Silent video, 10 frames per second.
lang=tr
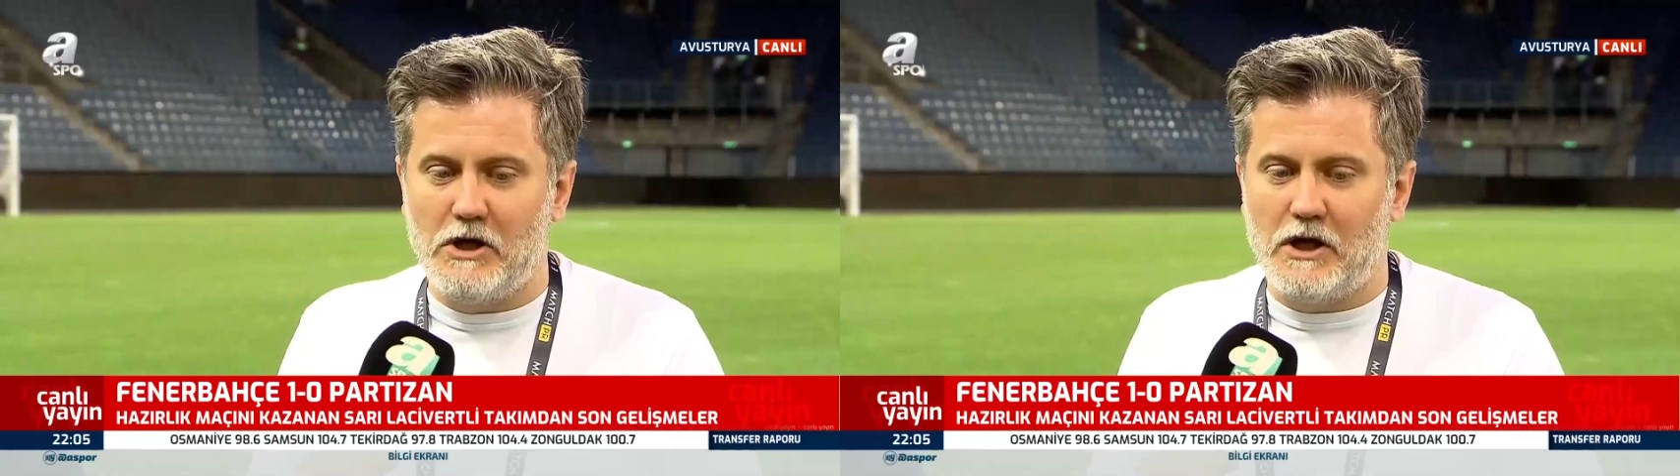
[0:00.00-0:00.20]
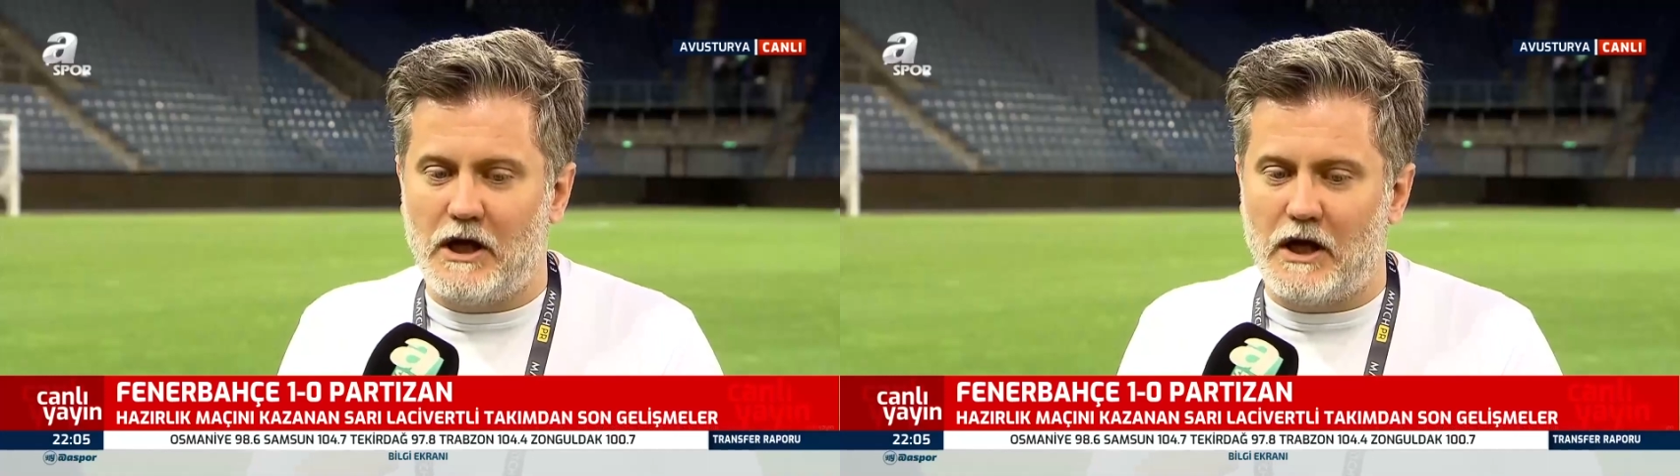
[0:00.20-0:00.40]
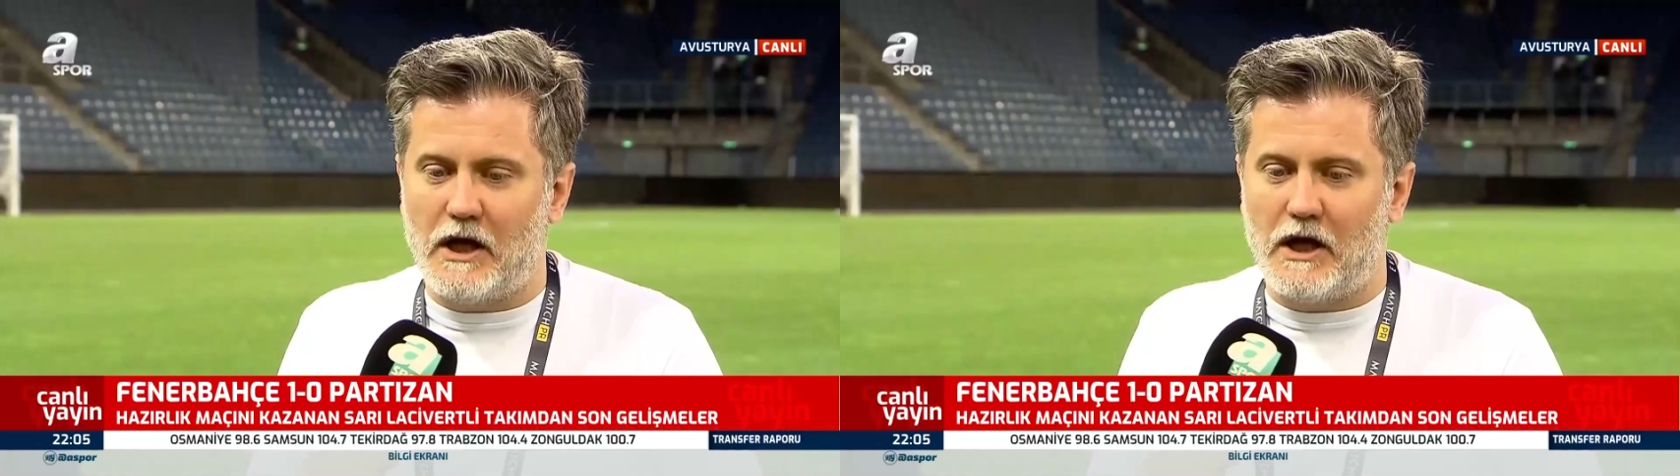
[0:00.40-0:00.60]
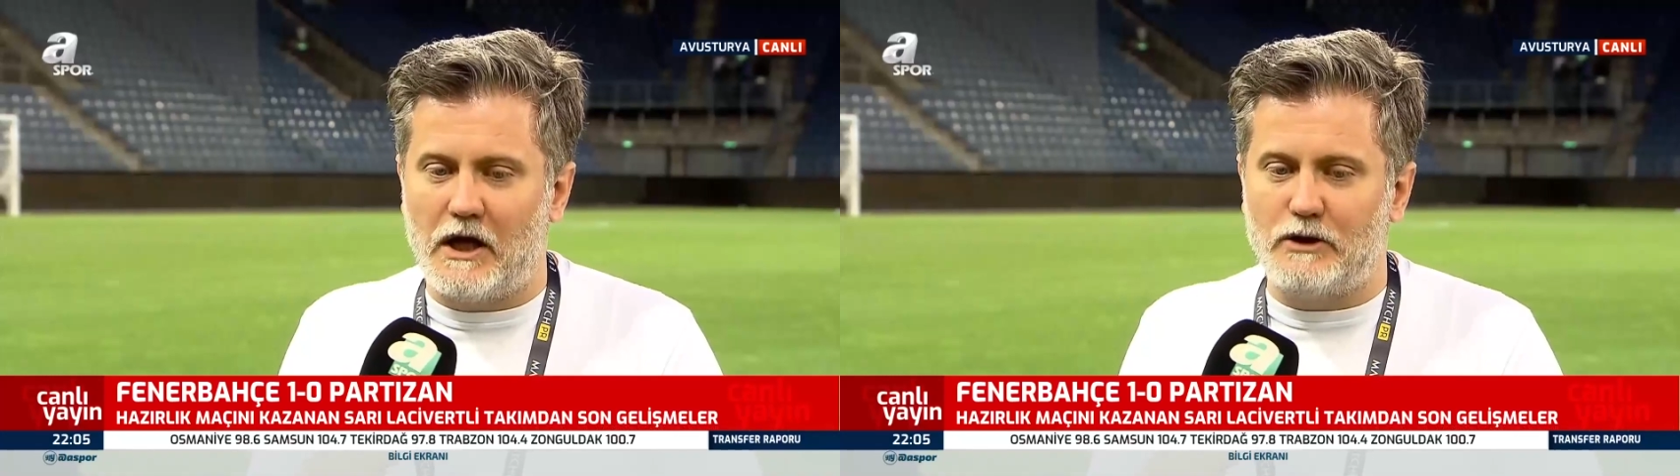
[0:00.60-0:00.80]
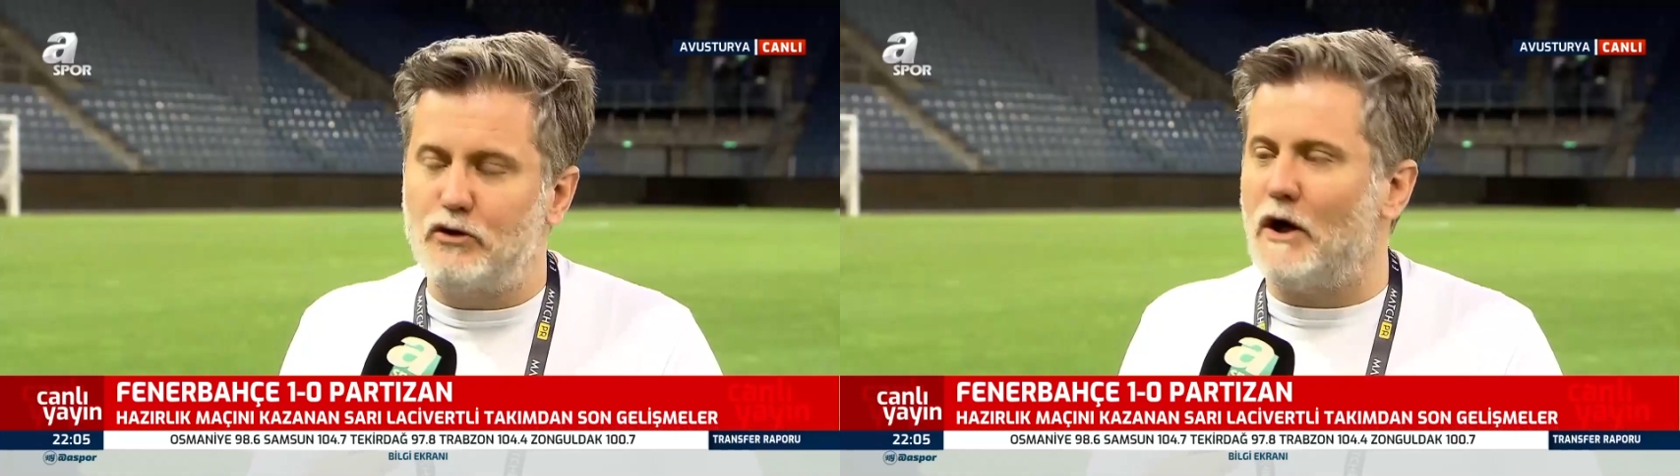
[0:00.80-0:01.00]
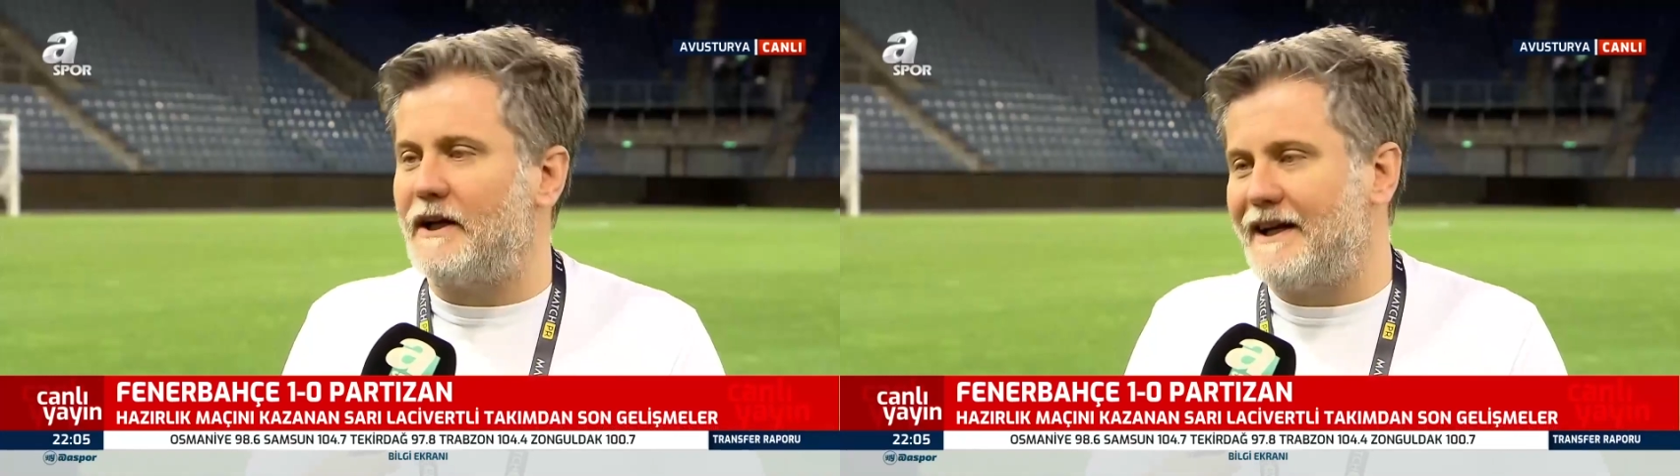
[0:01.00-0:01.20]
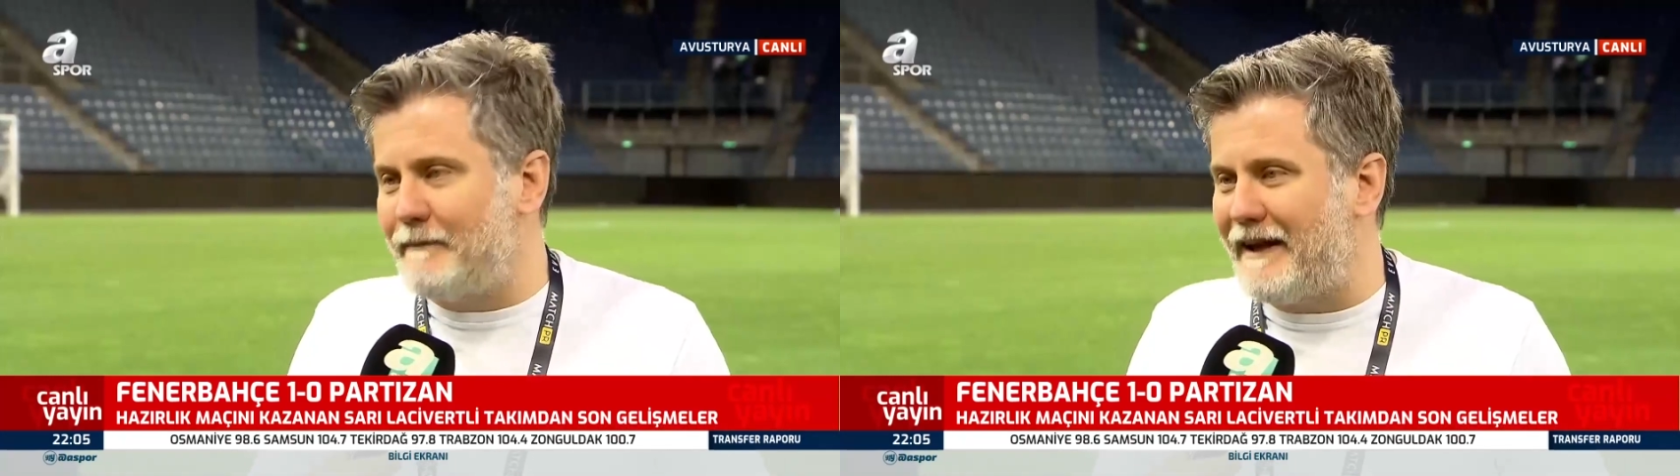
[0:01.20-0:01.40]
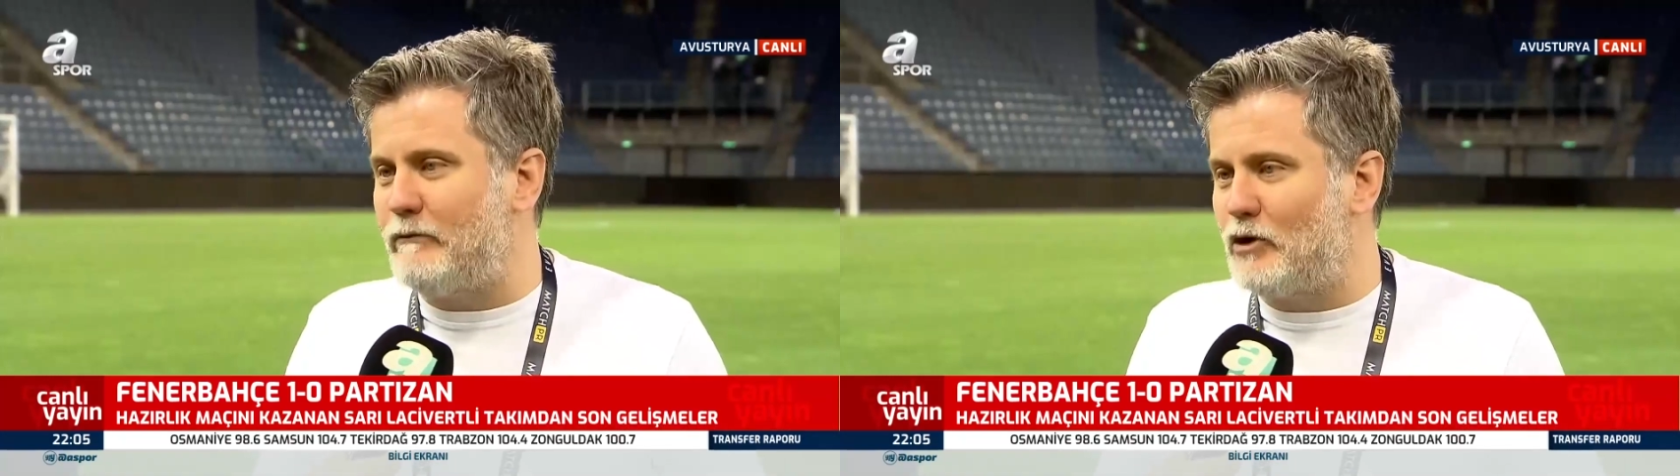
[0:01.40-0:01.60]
Ee, şu ana kadar benim